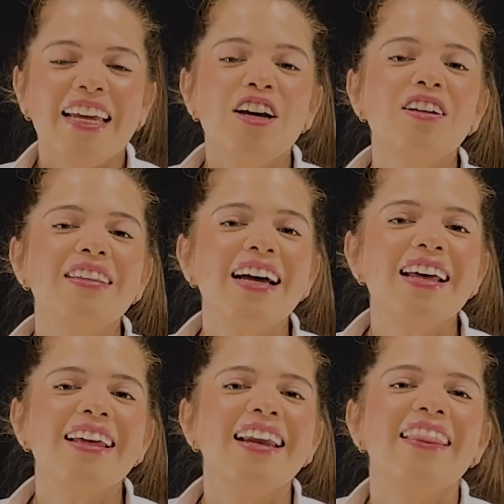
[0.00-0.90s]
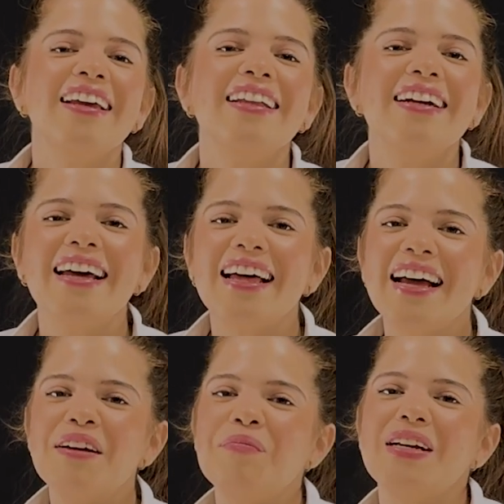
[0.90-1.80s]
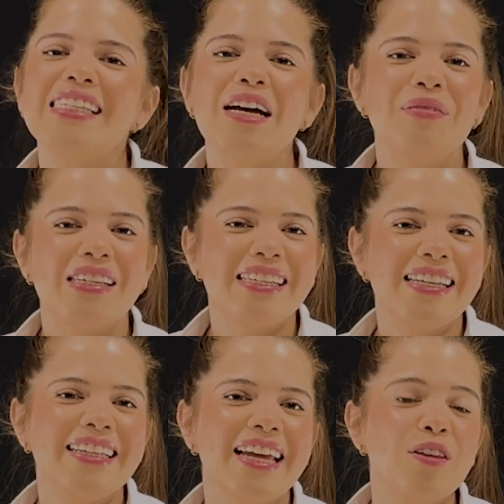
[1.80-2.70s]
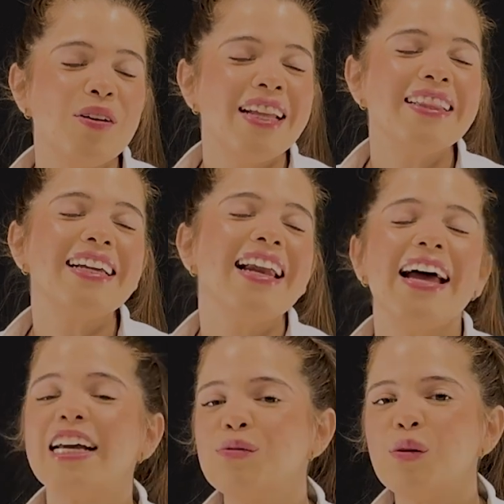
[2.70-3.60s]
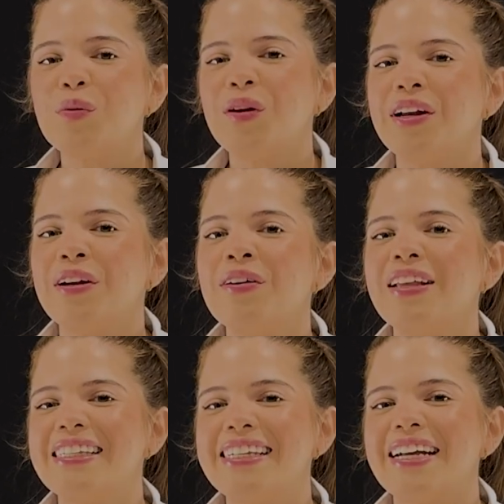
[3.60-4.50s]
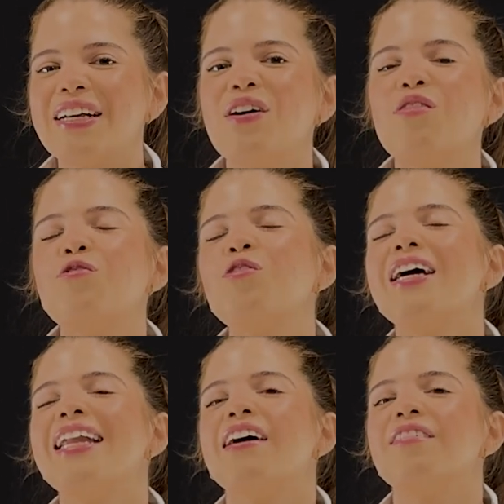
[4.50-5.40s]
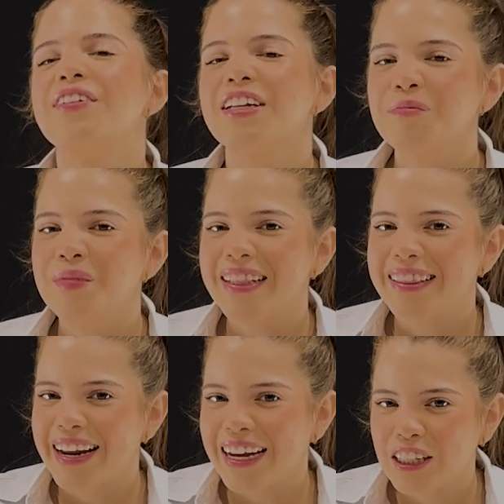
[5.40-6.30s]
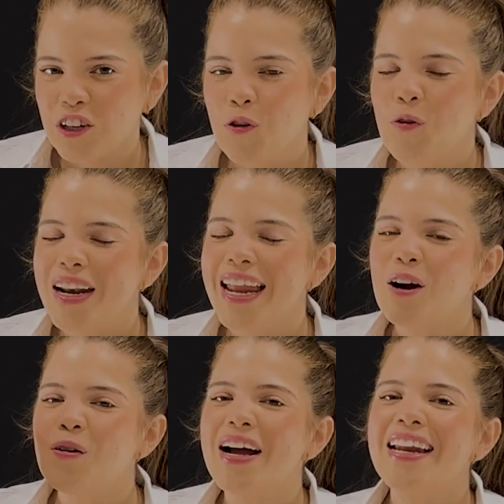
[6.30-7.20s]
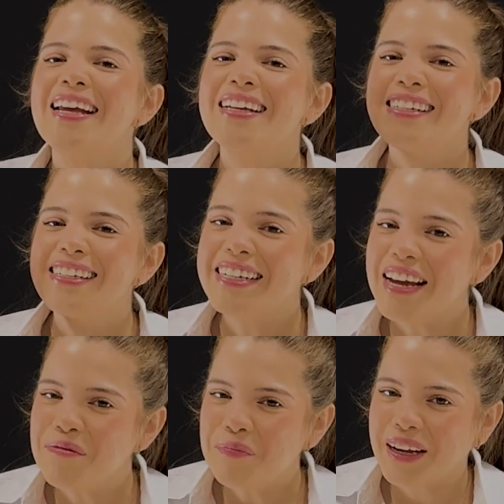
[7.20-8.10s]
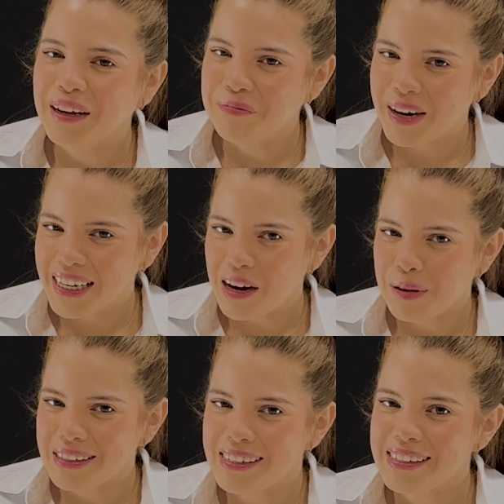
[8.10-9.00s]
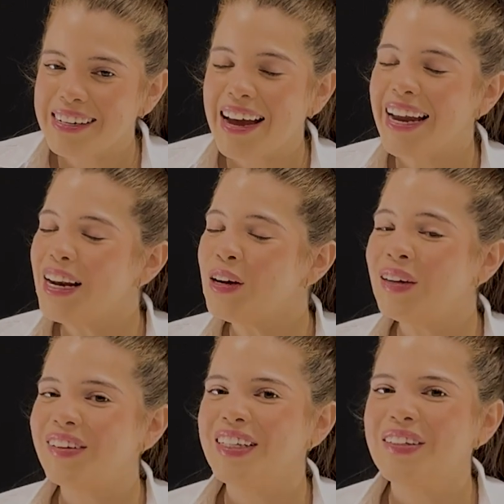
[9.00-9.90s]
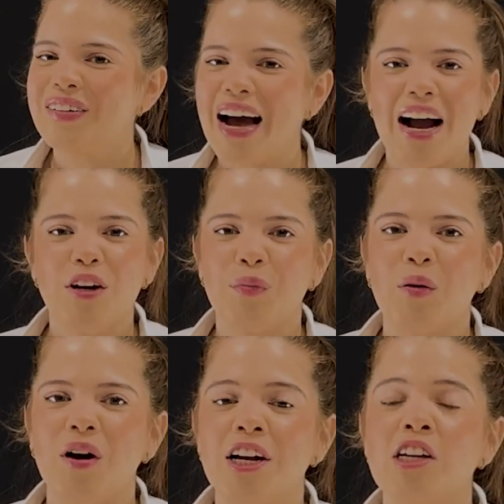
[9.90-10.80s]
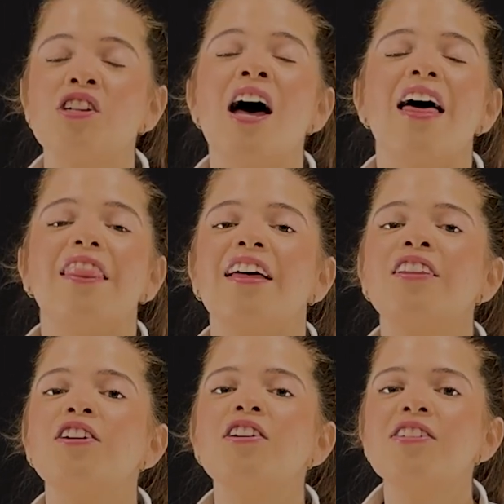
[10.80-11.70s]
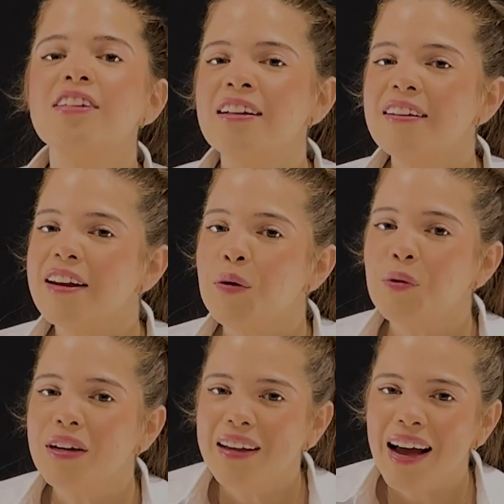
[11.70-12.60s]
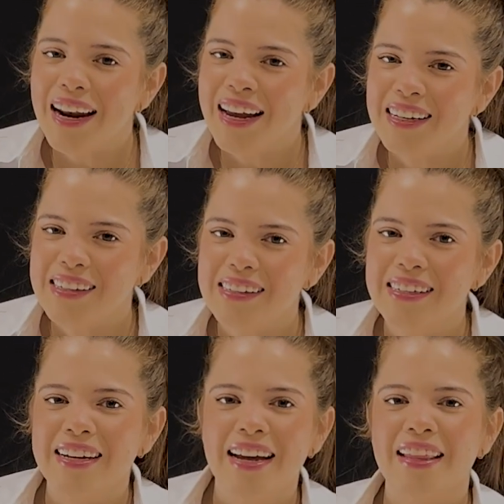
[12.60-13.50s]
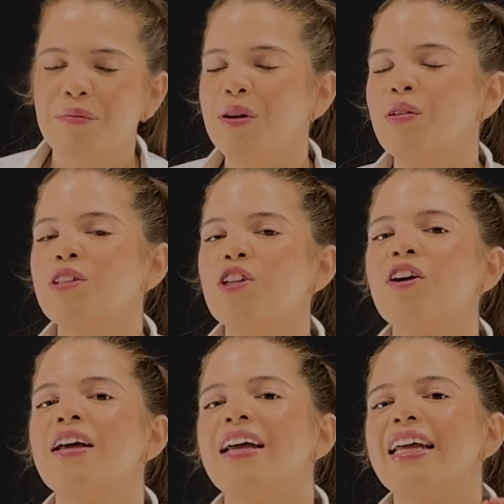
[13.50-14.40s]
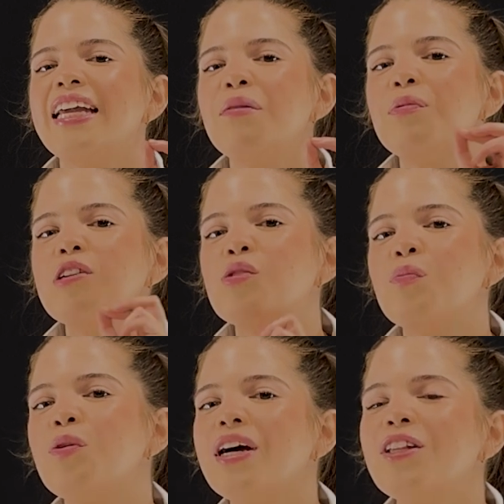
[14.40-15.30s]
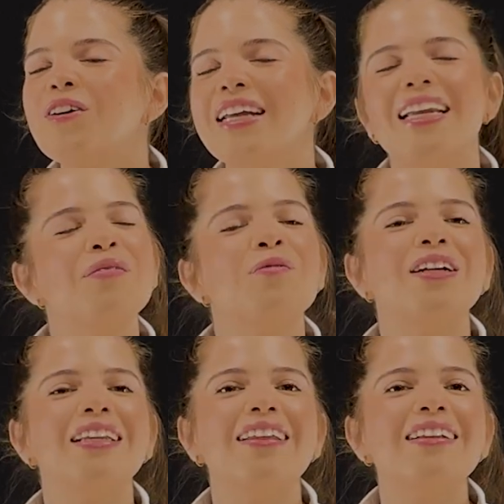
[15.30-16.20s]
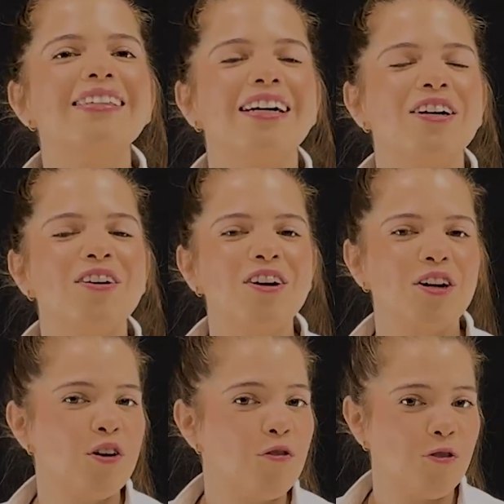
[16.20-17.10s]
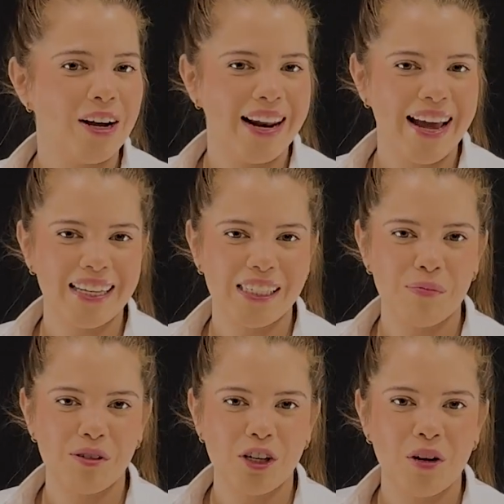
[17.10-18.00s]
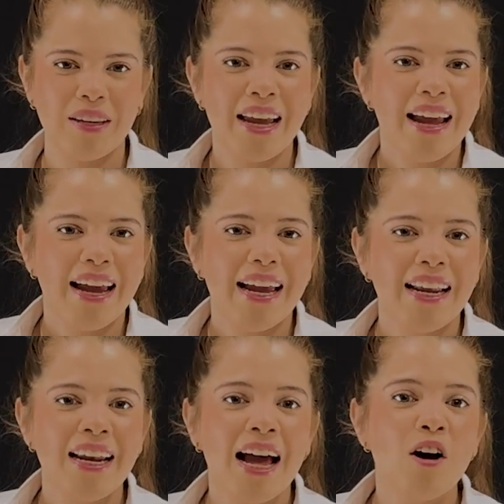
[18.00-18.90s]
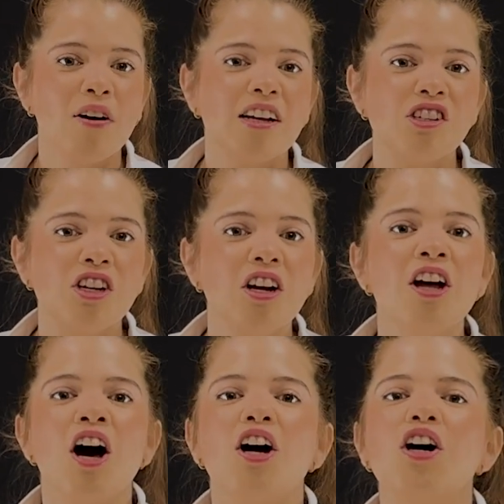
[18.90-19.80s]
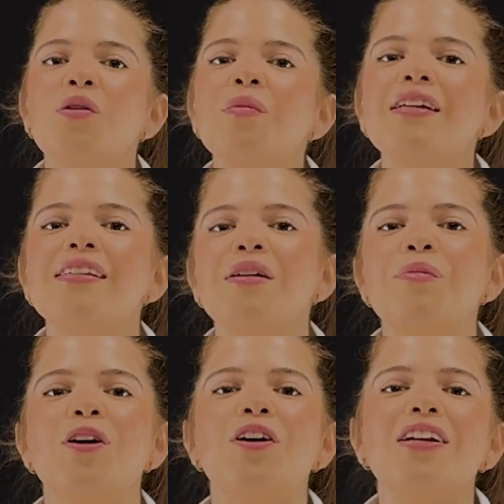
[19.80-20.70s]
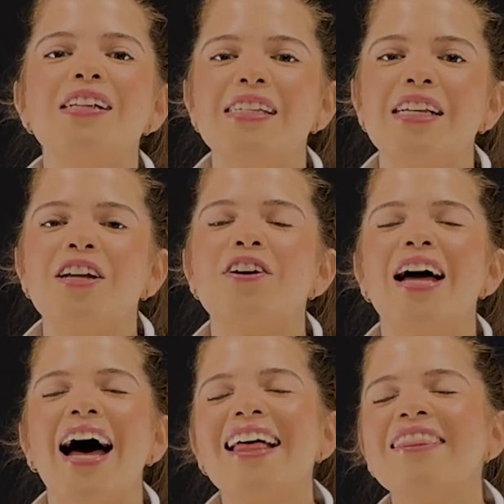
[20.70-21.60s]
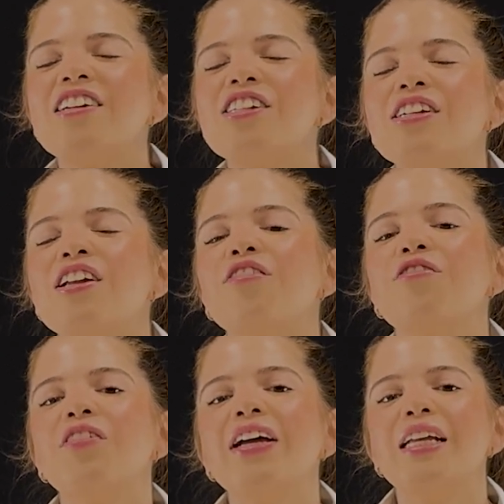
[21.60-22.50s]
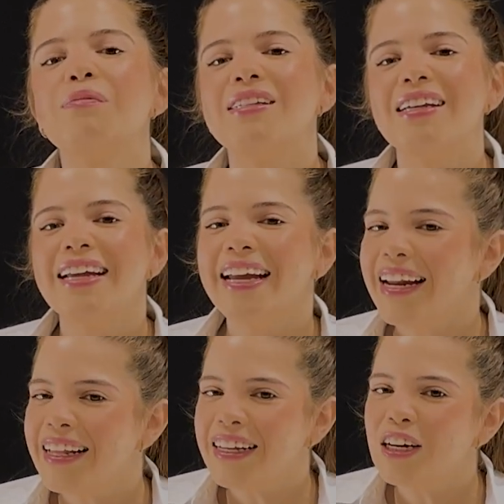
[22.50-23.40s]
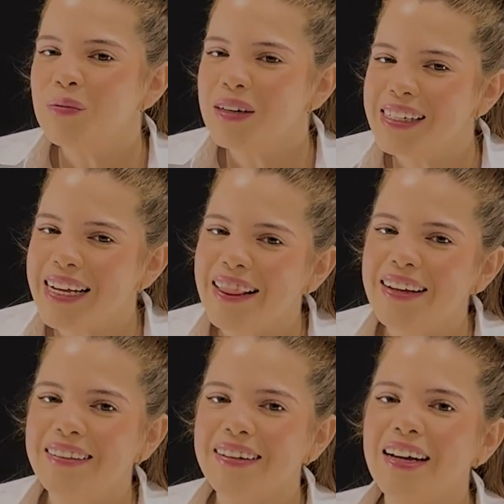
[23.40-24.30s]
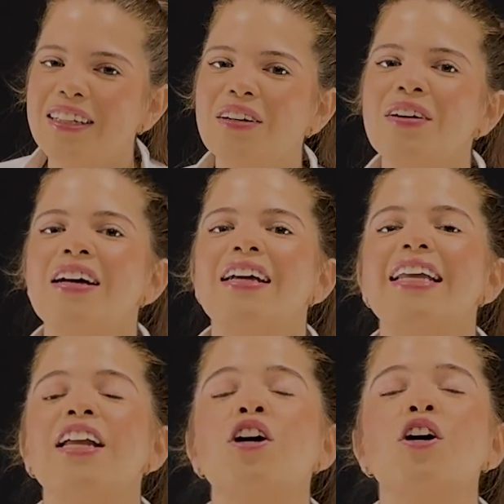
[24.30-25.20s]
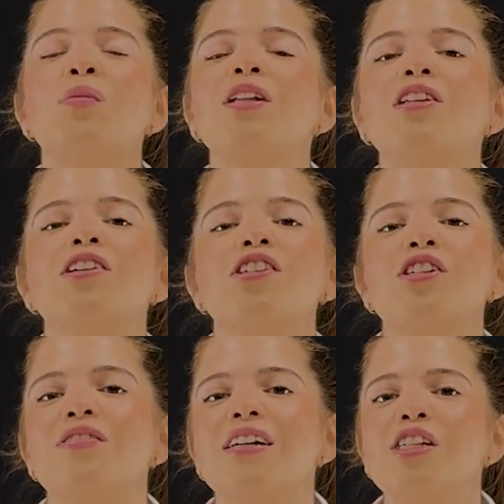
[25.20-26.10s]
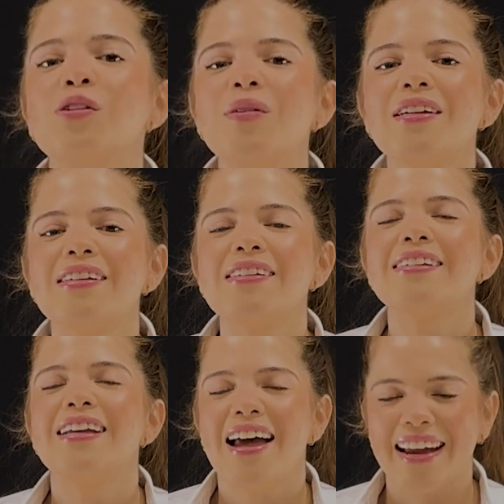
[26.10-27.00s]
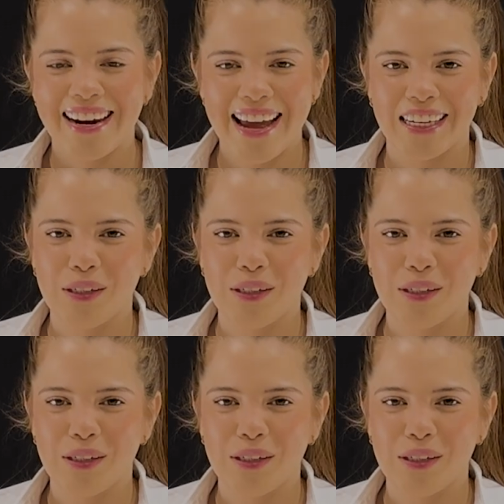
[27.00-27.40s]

Y otra de las destacadas empresas presentes durante la Expo Pioneros del Chaco fue la firma Tracto, la cual siempre marca presencia en los eventos agropecuarios, dando constantes respuestas a las necesidades del productor y por supuesto que la muestra del Chaco no fue la excepción. En la ocasión conversamos con el señor Anderson Philipsen, gerente comercial de Tracto, quien nos comentó sobre su presencia en la